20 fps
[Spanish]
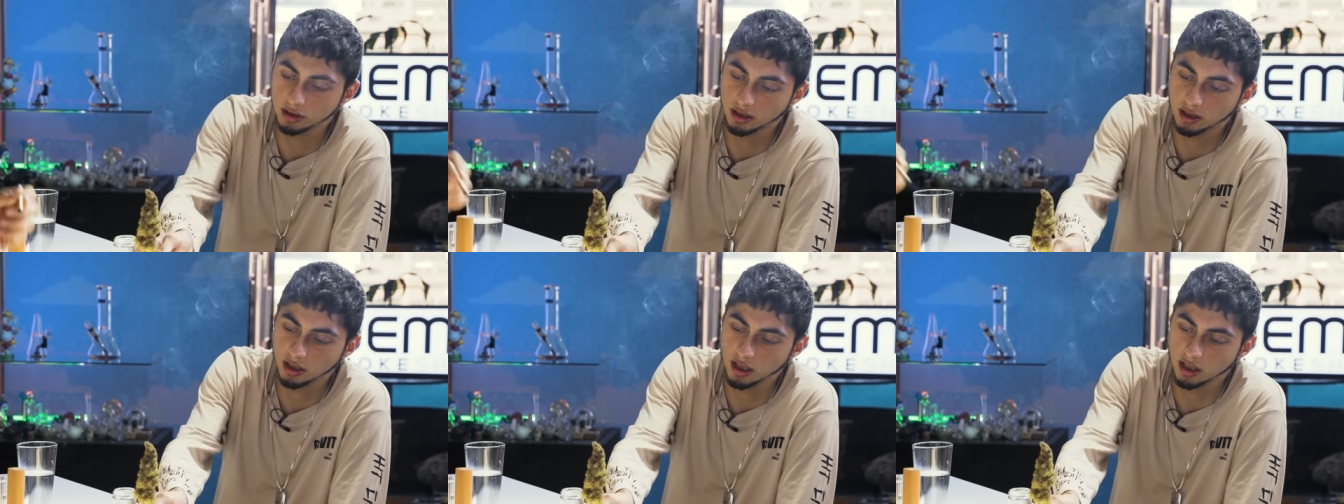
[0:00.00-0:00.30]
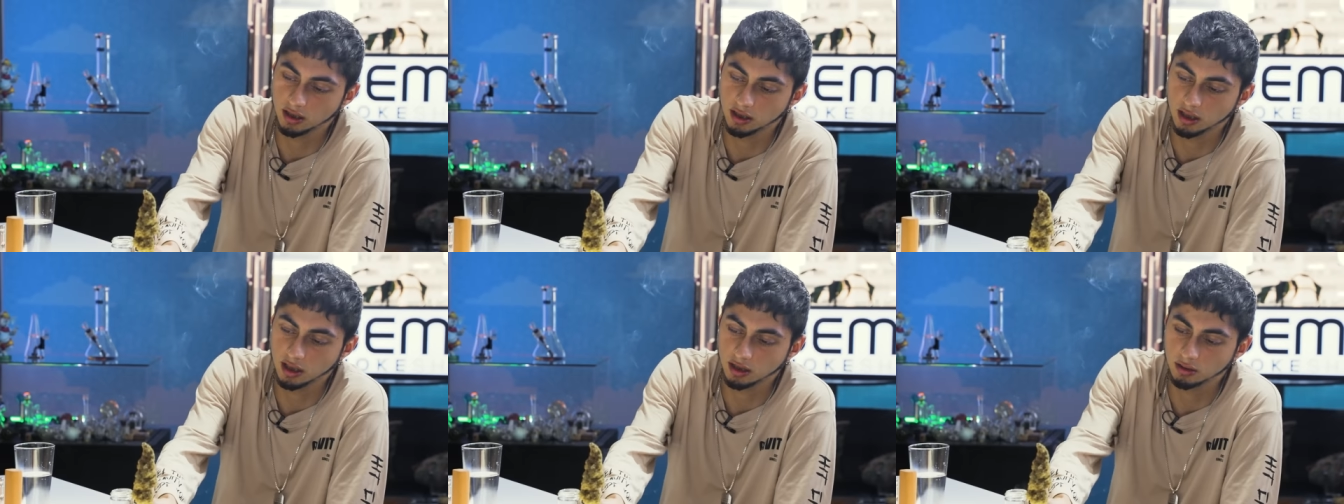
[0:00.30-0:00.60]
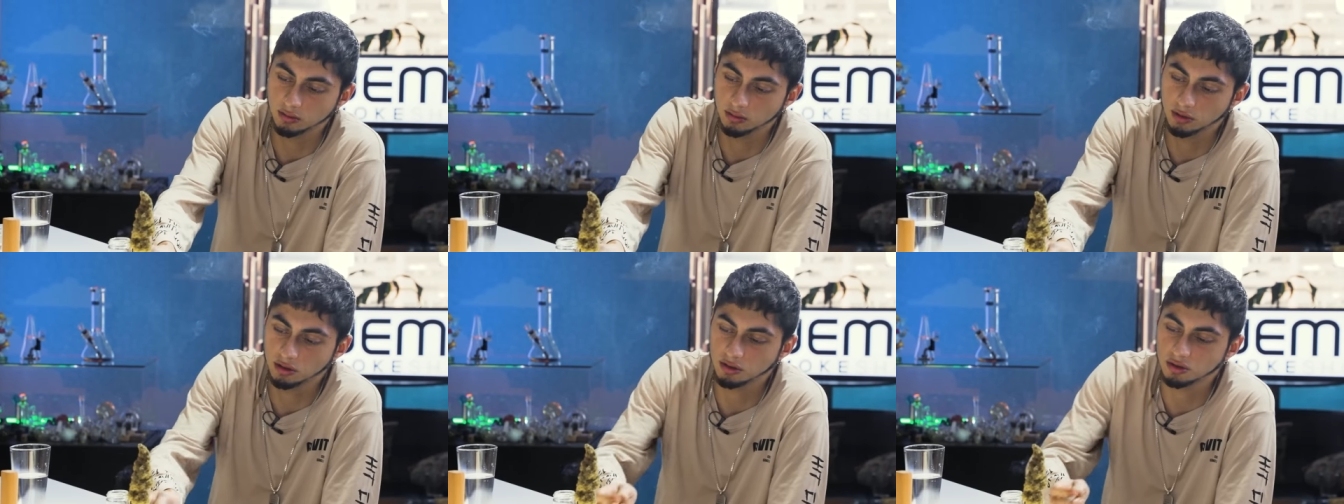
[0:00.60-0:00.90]
diría que
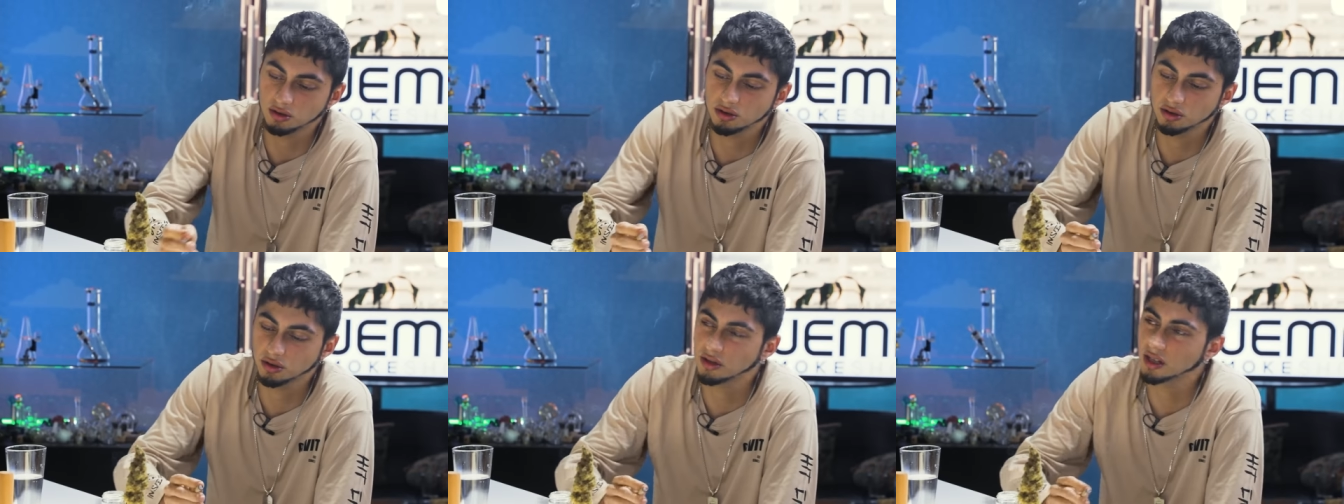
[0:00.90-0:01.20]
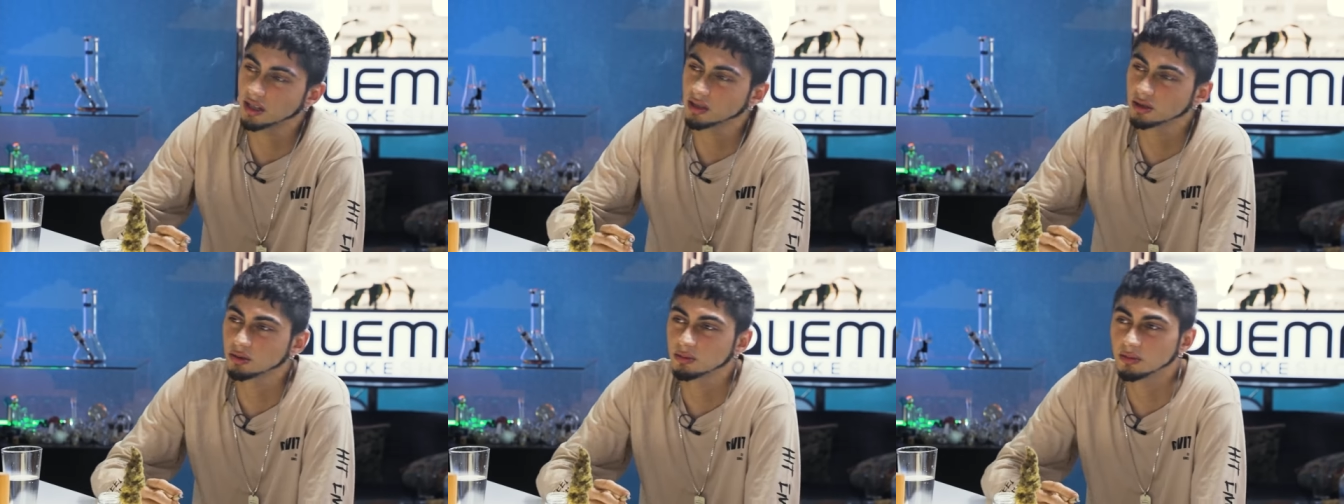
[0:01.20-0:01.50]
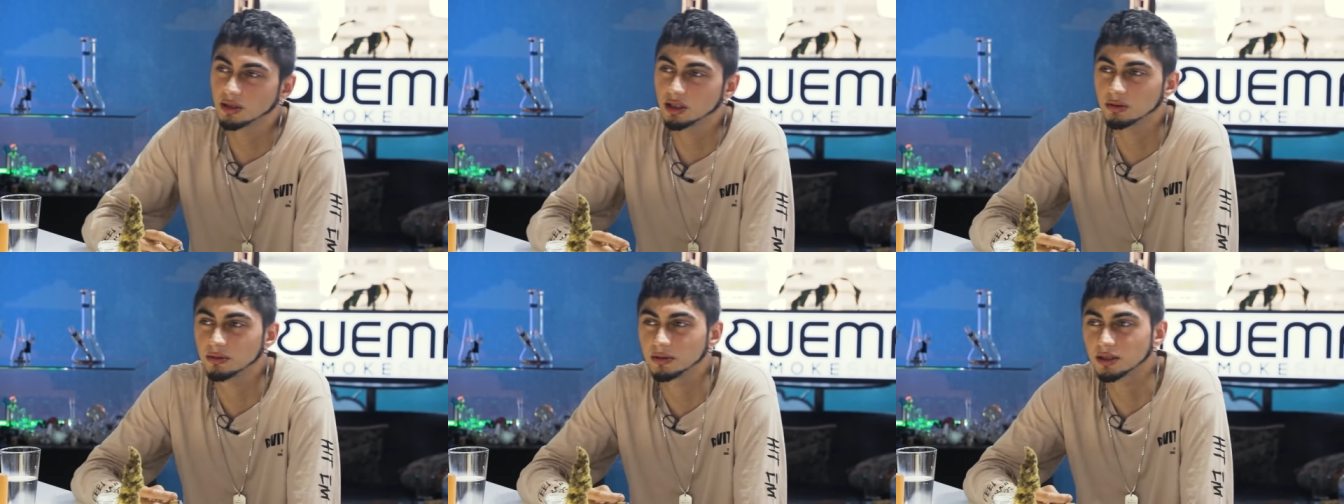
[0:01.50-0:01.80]
hace unos 8 años
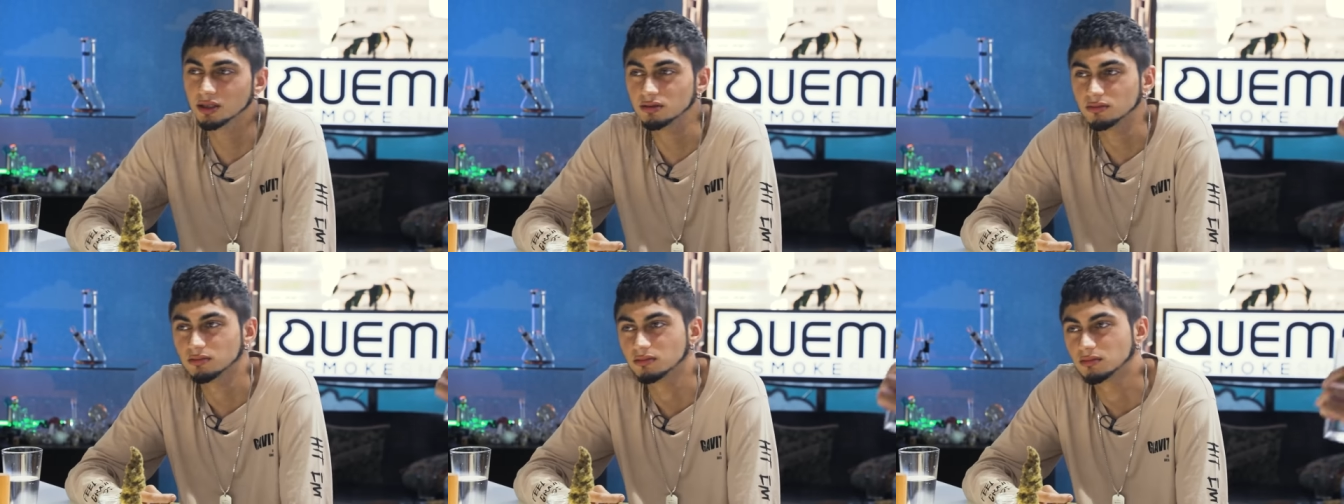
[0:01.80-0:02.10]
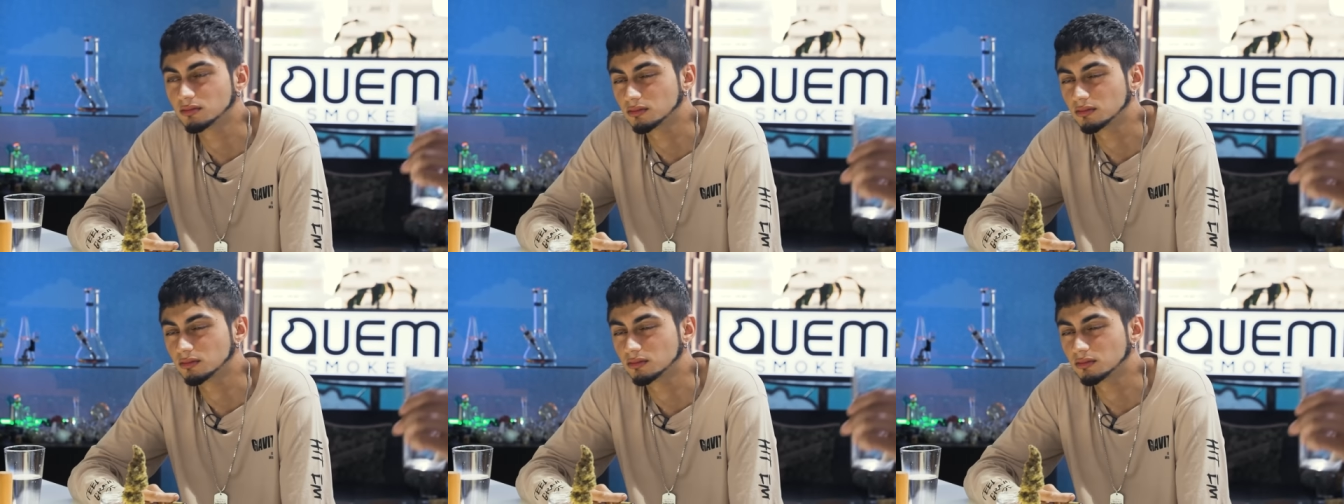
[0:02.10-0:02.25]
más o menos.